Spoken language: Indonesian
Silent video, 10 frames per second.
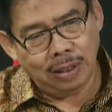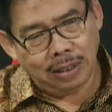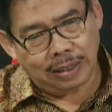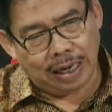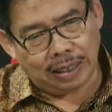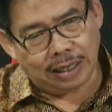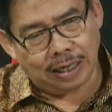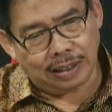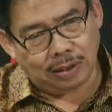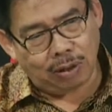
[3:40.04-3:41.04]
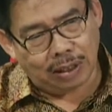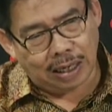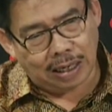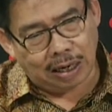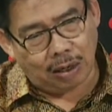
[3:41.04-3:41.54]
Yang kita lihat itu
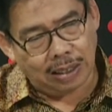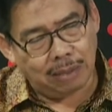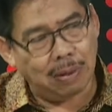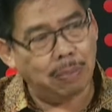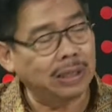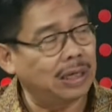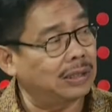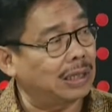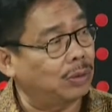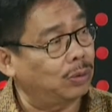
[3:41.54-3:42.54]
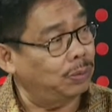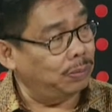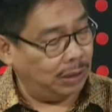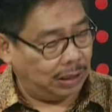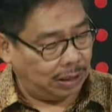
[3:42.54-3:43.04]
adalah kalau ini memang jadi satu
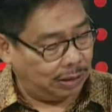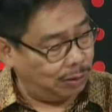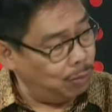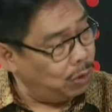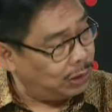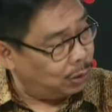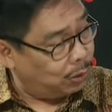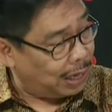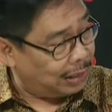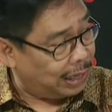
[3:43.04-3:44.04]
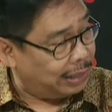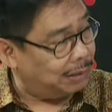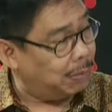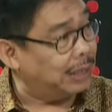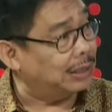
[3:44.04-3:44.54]
semua satu rantai
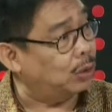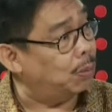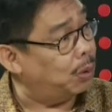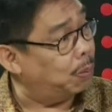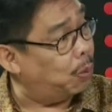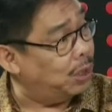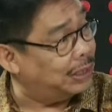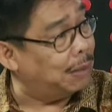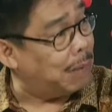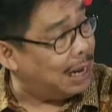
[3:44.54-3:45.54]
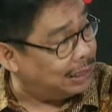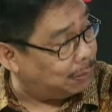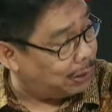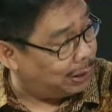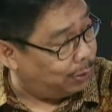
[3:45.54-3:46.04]
sebagai satu monopolis kembali
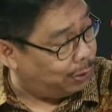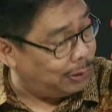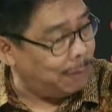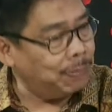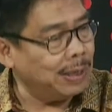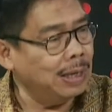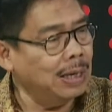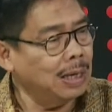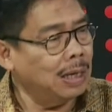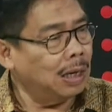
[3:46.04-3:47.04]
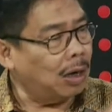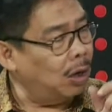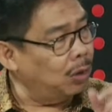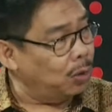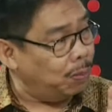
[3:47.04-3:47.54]
seperti dulu.
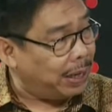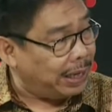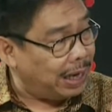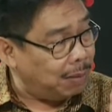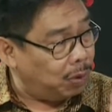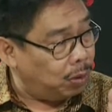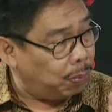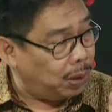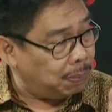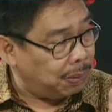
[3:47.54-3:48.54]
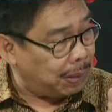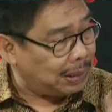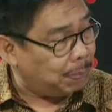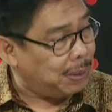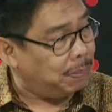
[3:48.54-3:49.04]
Kalau dulu PGN monopoli pipa
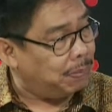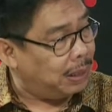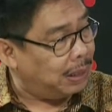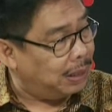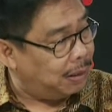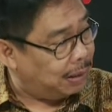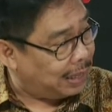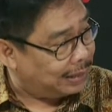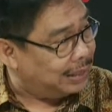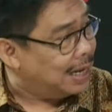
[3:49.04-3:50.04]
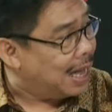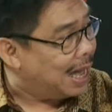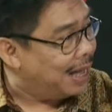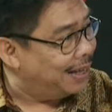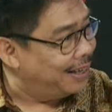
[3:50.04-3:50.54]
tapi gasnya enggak.
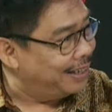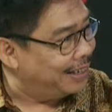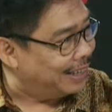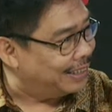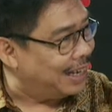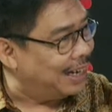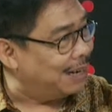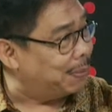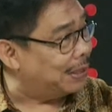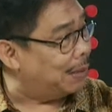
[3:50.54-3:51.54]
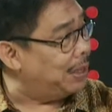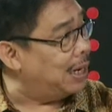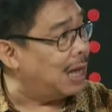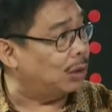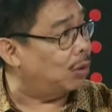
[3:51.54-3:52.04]
Gasnya ada di
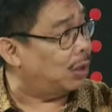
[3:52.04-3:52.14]
Pertamina atau